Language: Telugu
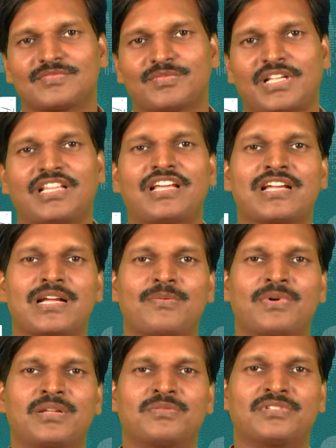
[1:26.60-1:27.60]
ప్రధానంగా
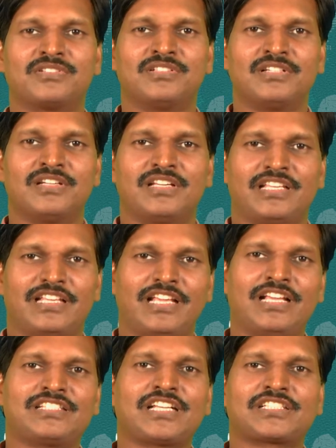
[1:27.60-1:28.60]
మనము ఏ
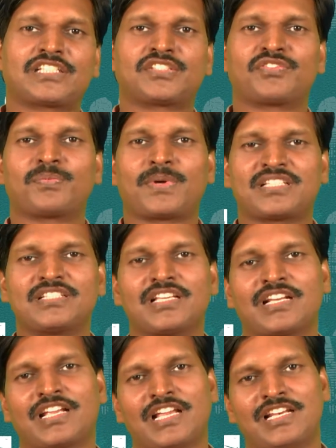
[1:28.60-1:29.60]
సక్సెస్ఫుల్ పర్సన్
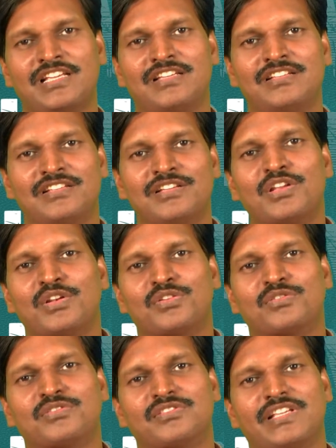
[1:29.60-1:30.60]
దగ్గరికి వెళ్ళి
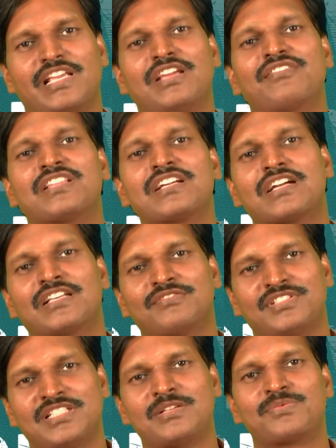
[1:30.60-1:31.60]
నువ్వు ఏ విధంగా
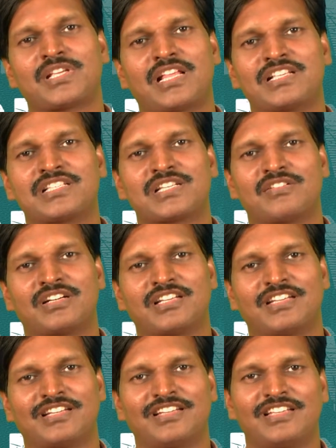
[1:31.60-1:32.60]
విజయం సాధించడం
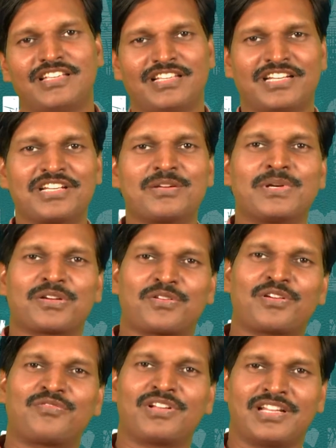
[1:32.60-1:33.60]
అంటే ఈ రింగ్
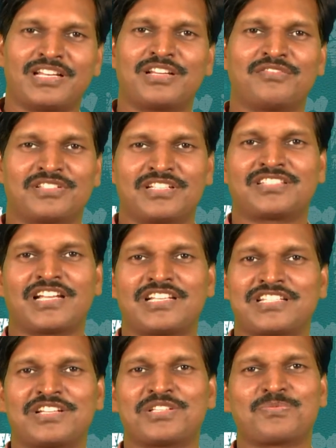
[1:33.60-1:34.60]
పెట్టుకోవడం వల్ల నేను విజయం
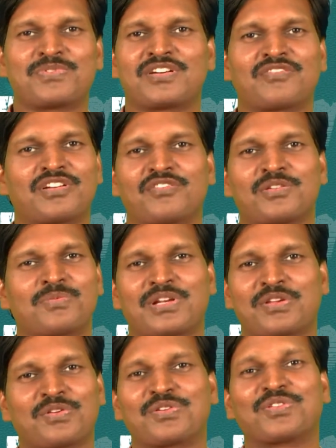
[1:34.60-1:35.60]
సాధించానని చెప్పినటువంటి వాళ్ళు
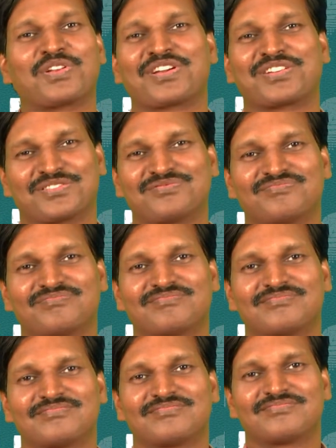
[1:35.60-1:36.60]
మనకు ఎవరు దొరకరు
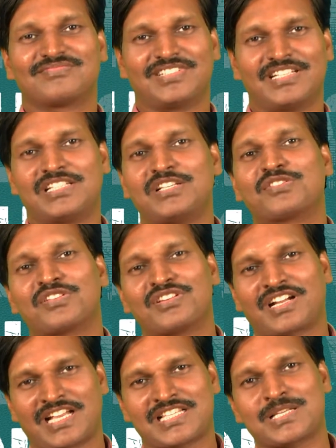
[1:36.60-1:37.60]
నేను జీవితంలో
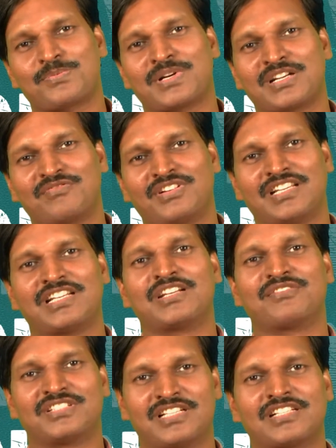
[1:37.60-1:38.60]
కష్టపడడం వల్ల
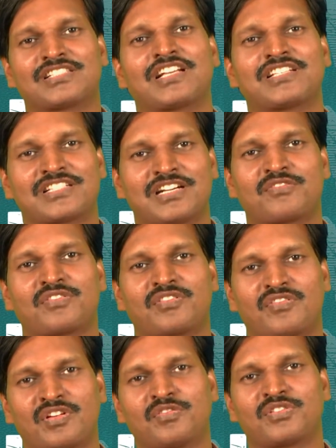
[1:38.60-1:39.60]
నేను విజయాలు
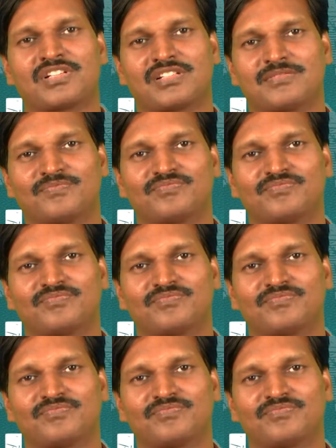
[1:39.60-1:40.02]
సాధించినటువంటి వాళ్ళు ఉంటారు